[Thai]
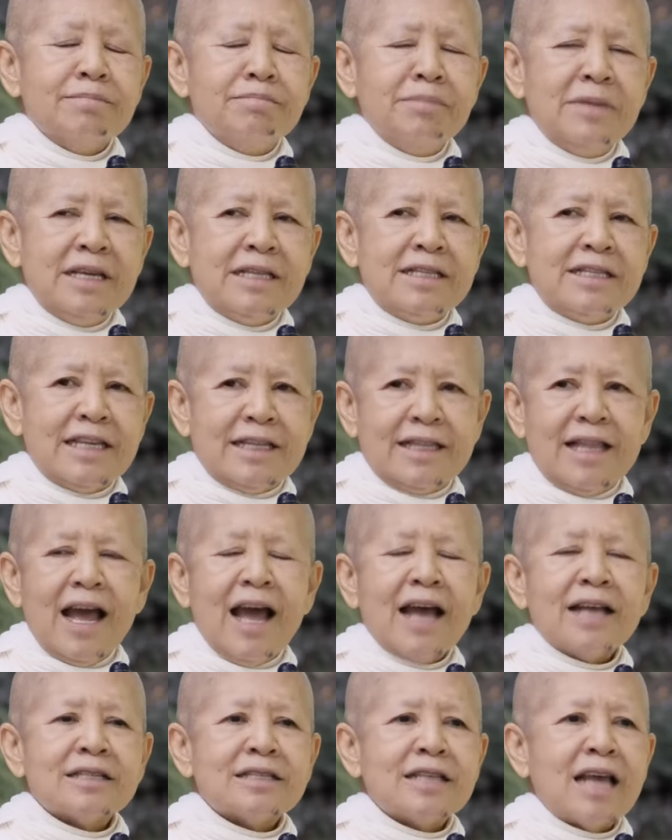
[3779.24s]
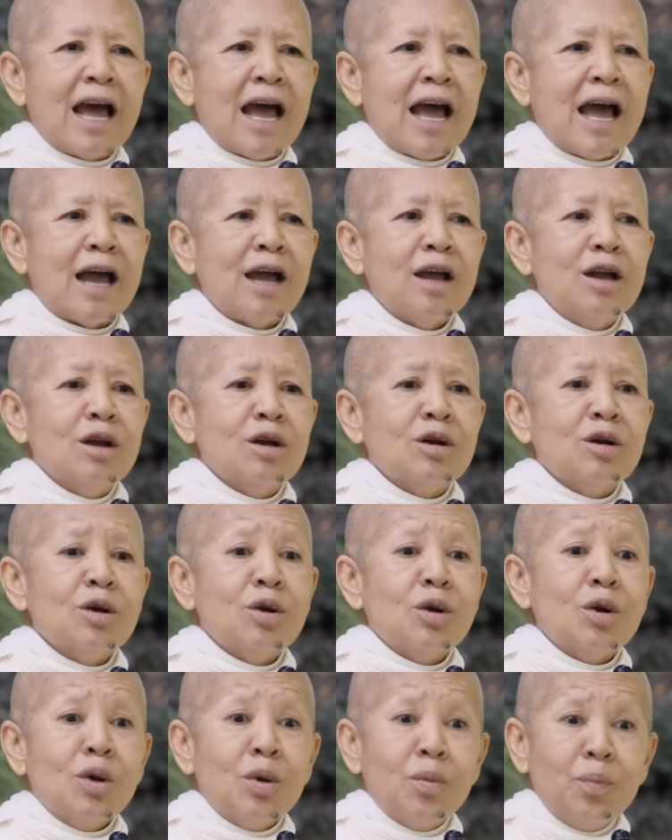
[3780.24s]
มีจิตอาสา
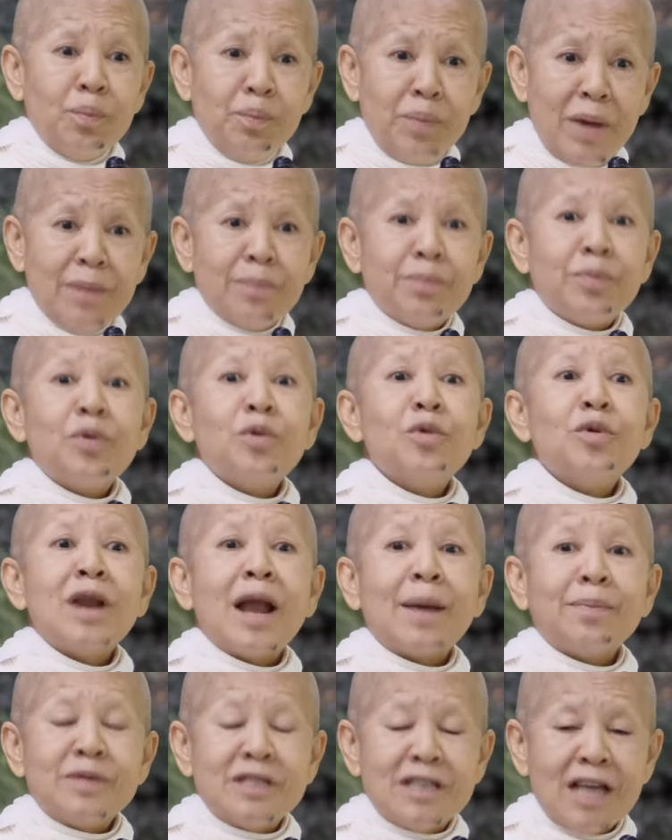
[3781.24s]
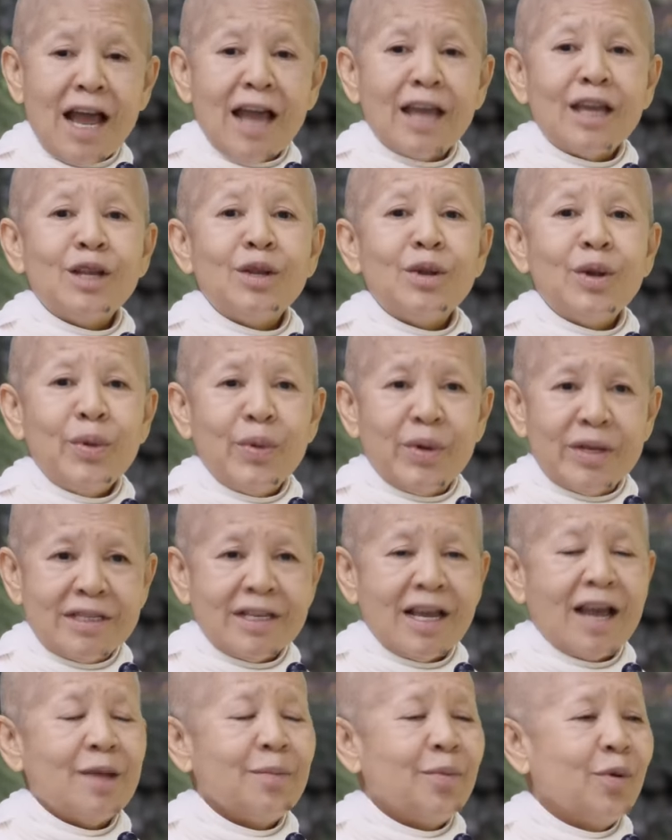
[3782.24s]
เป็นผู้รับใช้ด้วยหัว
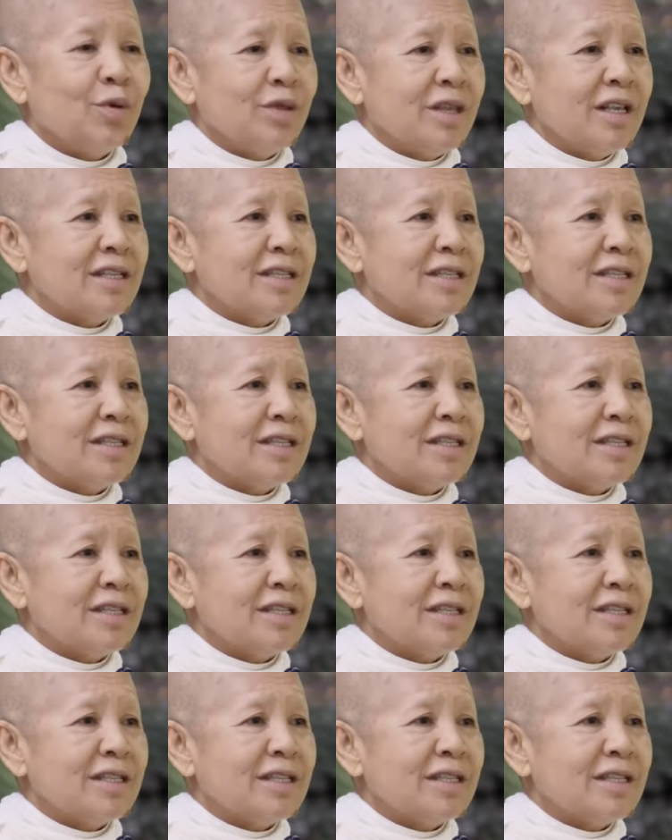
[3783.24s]
ใจโพธิ